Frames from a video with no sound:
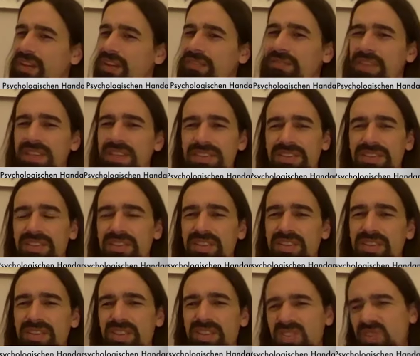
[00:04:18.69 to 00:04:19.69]
wie ist
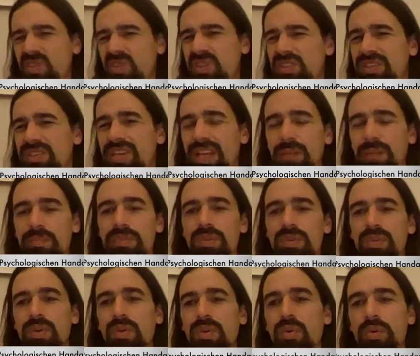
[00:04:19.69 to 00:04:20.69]
dieses System
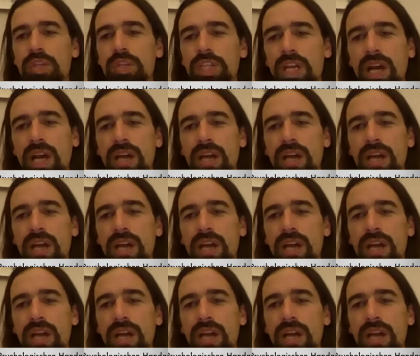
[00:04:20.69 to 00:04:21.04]
psychologische